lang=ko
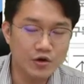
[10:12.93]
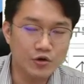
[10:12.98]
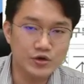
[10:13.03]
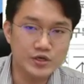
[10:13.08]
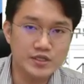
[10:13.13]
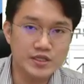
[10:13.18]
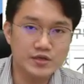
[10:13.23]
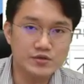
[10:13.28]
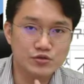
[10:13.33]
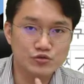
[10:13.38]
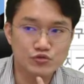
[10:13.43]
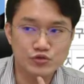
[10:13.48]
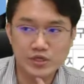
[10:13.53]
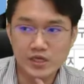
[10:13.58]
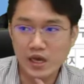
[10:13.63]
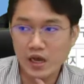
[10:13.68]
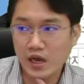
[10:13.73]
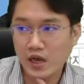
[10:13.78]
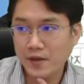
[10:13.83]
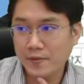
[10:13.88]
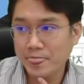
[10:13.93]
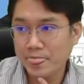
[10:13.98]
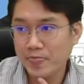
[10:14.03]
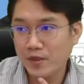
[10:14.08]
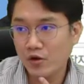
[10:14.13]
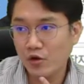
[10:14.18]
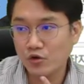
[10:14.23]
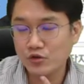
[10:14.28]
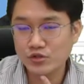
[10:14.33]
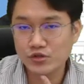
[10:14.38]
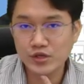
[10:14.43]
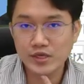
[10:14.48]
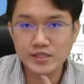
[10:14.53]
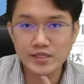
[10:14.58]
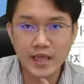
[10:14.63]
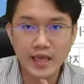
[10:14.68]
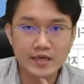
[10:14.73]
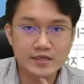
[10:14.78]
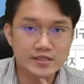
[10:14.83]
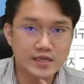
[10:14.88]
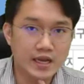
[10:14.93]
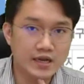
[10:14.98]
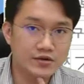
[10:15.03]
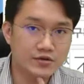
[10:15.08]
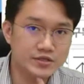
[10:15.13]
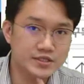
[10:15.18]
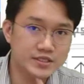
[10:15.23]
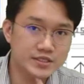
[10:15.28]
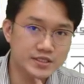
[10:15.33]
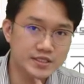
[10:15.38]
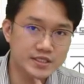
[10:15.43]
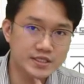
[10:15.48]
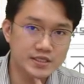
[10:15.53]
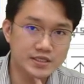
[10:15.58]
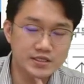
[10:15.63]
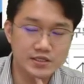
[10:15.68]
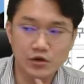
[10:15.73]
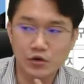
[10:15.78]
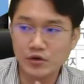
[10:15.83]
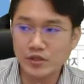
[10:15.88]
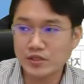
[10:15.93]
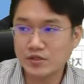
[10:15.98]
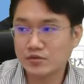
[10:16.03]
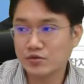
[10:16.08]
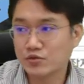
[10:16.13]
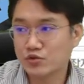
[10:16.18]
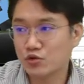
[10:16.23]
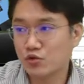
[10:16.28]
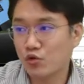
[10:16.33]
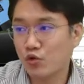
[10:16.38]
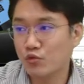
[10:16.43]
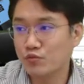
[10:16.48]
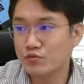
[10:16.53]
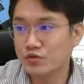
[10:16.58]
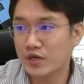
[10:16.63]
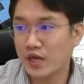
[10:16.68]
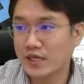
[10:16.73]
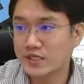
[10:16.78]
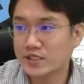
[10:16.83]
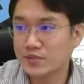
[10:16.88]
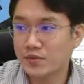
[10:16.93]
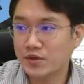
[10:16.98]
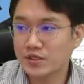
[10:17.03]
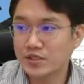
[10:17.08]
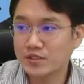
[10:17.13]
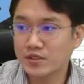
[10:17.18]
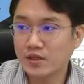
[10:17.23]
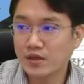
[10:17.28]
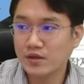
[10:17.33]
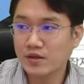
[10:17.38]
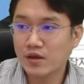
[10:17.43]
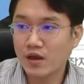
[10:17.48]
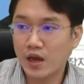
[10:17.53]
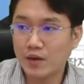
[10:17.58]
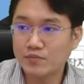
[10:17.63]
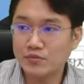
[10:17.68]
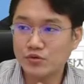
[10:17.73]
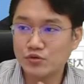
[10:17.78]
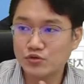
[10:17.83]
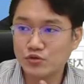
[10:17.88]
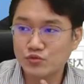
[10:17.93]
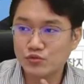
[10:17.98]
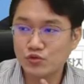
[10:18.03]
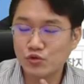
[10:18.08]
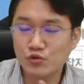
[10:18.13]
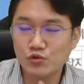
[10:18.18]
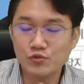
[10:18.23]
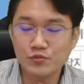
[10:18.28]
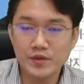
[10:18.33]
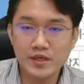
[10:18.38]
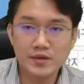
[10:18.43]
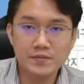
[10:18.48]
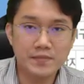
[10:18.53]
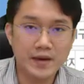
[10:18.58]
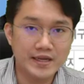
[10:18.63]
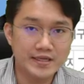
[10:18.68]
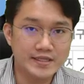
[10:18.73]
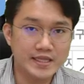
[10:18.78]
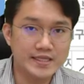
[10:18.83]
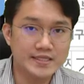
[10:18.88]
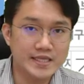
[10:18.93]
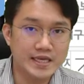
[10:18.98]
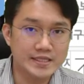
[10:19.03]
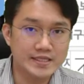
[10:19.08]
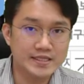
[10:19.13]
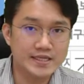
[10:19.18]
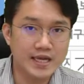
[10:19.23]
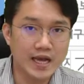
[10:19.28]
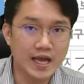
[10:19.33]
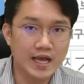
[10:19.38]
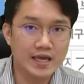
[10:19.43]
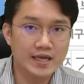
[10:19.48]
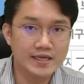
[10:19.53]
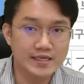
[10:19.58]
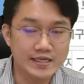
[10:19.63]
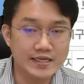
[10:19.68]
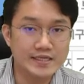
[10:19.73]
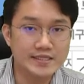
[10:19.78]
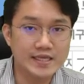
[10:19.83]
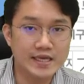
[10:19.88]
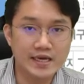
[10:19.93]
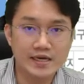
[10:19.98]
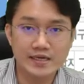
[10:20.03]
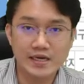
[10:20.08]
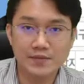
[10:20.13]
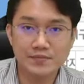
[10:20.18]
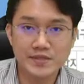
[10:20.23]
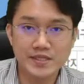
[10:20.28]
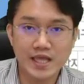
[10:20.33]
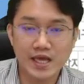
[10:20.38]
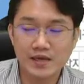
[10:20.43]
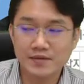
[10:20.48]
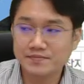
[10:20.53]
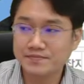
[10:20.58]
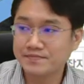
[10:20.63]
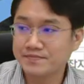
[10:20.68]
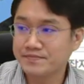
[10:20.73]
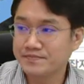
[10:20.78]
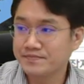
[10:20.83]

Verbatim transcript: 거기에 대해서 우리가 어떻게 대응을 할 것인지 거기에 대해서 좀 공부를 하시면은 앞으로 좀 도움이 많이 되지 않을까 이렇게 생각을 합니다.